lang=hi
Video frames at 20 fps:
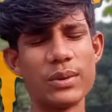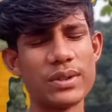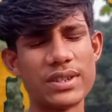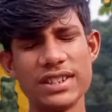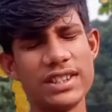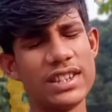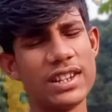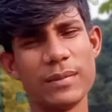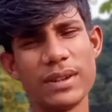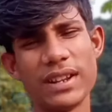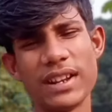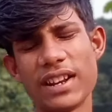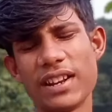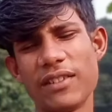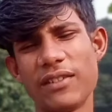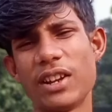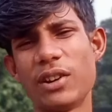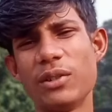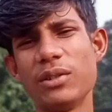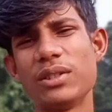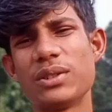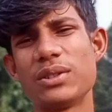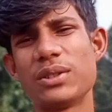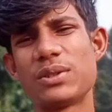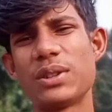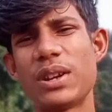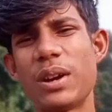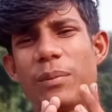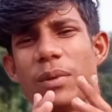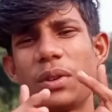कुछ ही दिन में लाने वाला हूँ तो
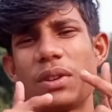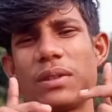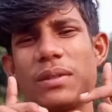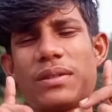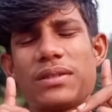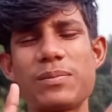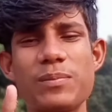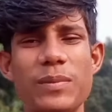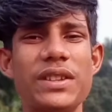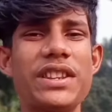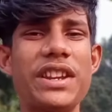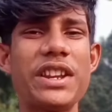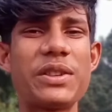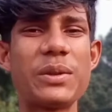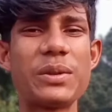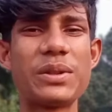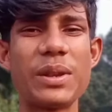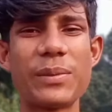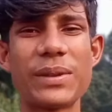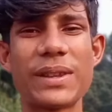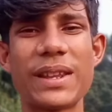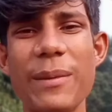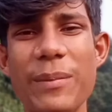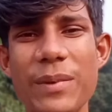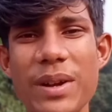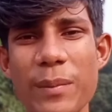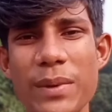दोस्तों आप लोग सौ सब्सक्राइब